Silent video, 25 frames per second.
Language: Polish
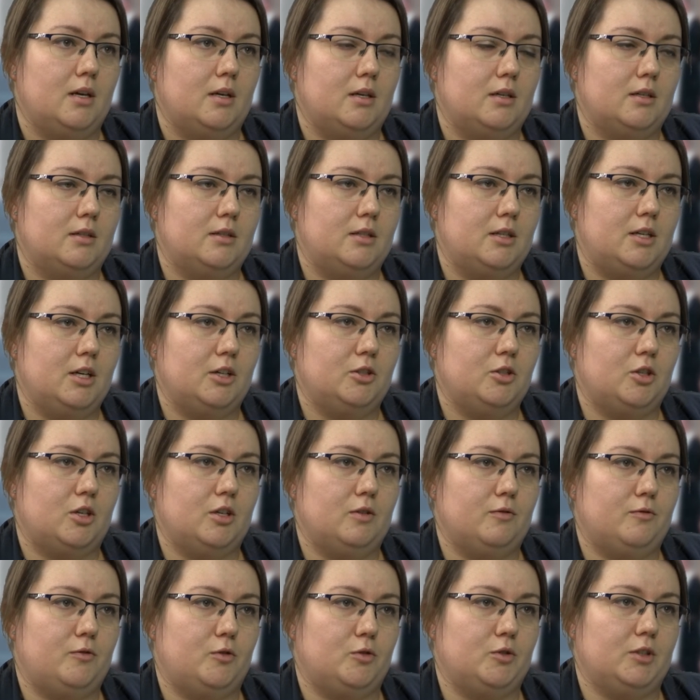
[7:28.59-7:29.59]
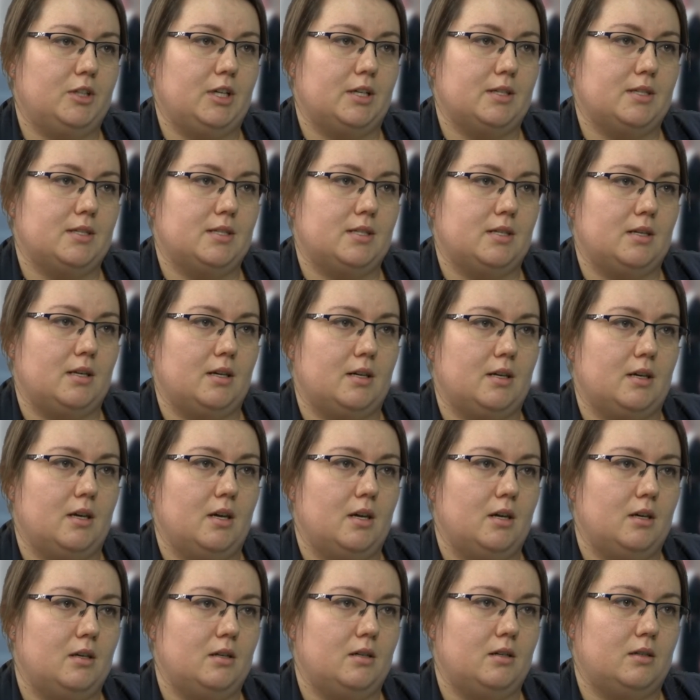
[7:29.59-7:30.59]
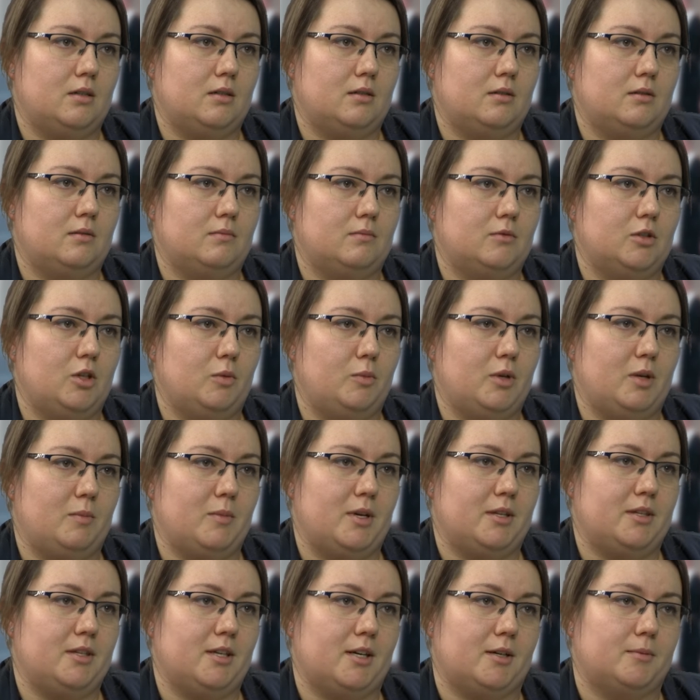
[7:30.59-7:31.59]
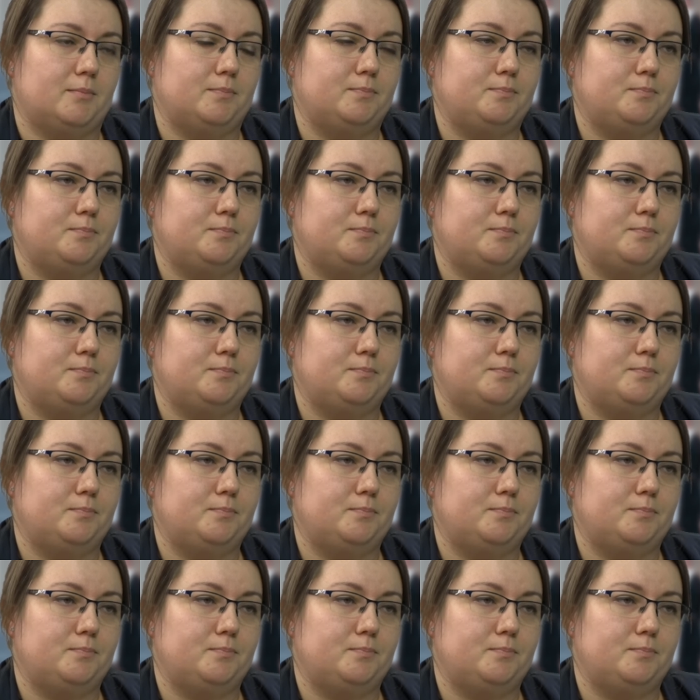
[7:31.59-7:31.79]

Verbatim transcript: e, dyrektorem Fundacji Dobre Media.